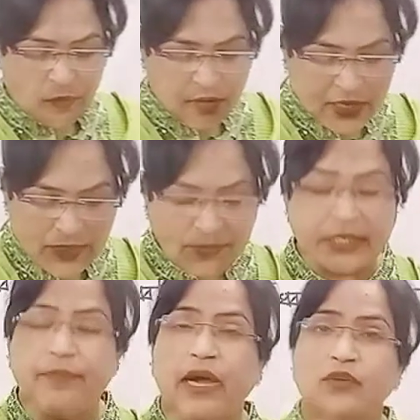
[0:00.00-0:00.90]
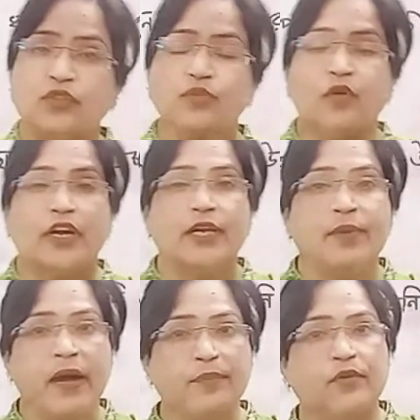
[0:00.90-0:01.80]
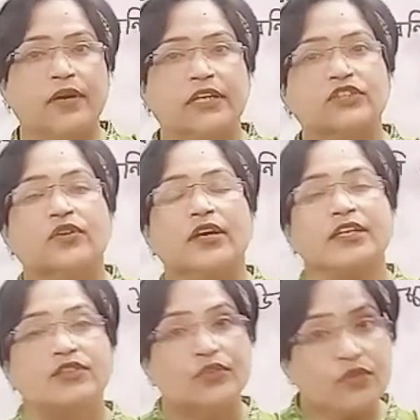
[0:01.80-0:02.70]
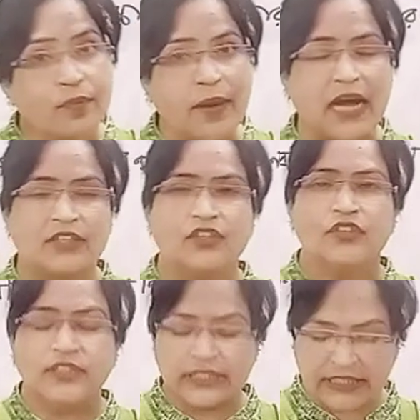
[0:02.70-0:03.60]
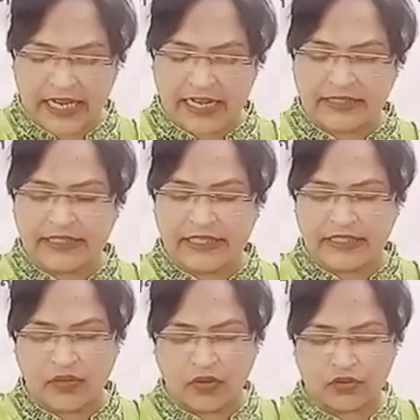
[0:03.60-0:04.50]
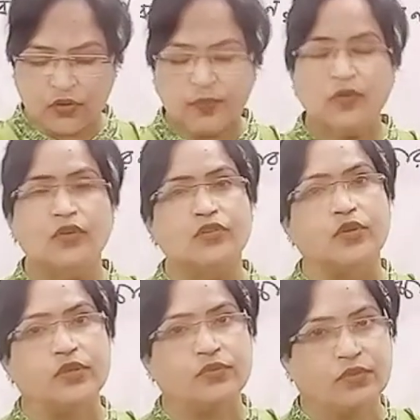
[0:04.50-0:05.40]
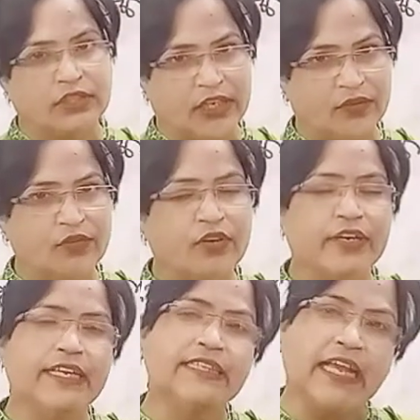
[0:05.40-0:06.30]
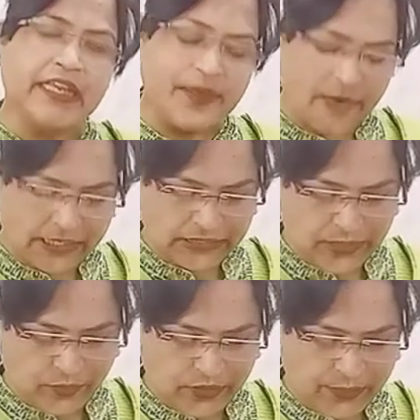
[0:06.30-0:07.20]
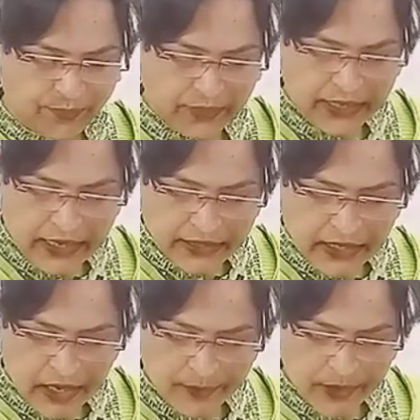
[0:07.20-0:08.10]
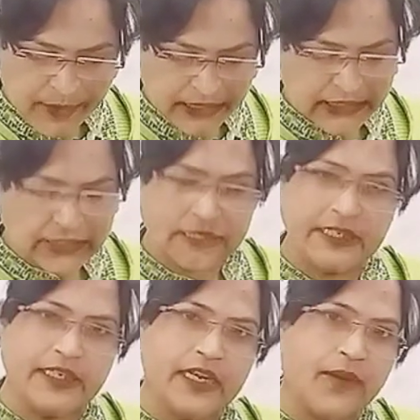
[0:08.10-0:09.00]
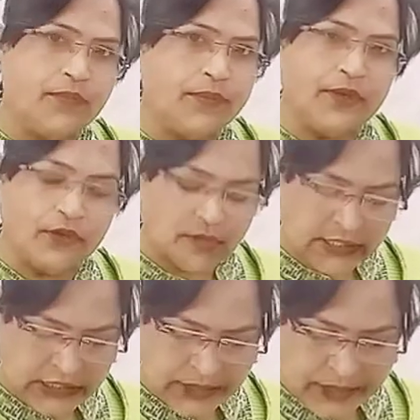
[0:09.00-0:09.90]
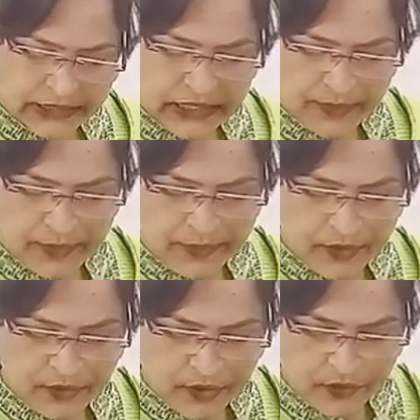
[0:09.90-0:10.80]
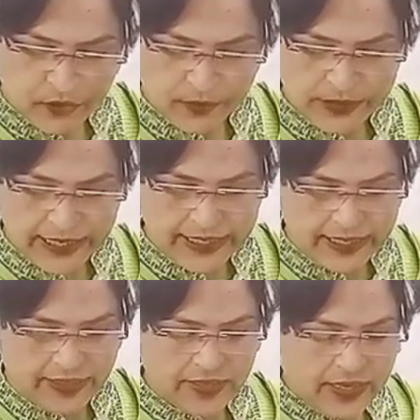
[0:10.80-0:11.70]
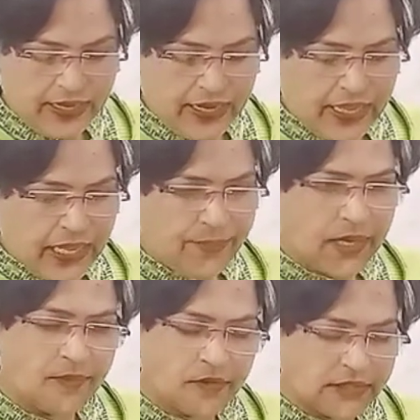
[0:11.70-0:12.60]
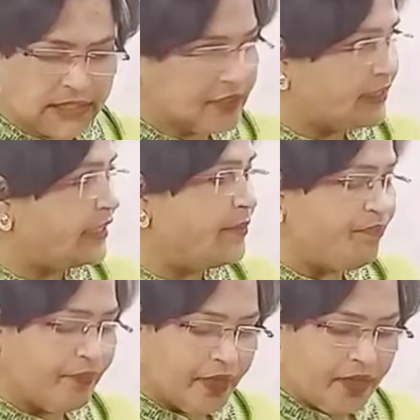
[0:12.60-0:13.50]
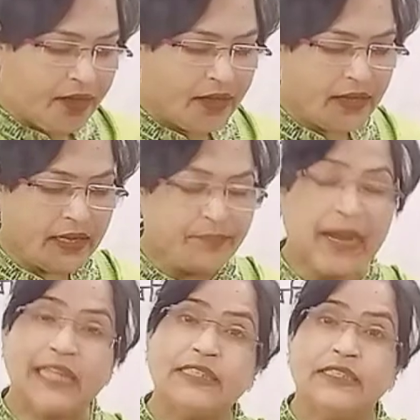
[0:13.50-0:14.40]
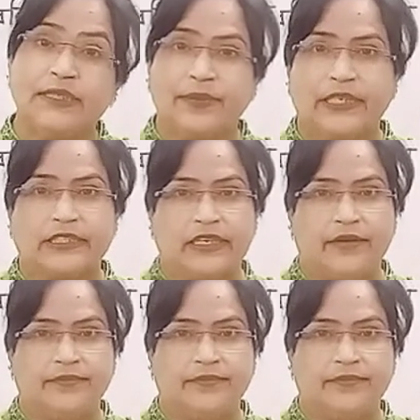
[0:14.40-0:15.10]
বললাম যে মানুষ মনের ভাব প্রকাশ করার জন্য বাকযন্ত্রের সাহায্যে যে অর্থপূর্ণ ধ্বনি উচ্চারণ করে তাকে ভাষা বলে তাহলে আমরা ভাষা জেনে নিলাম বিভিন্ন দেশের ভাষা বিভিন্ন রকম তাই না এবার বলছে যে মাতৃভাষা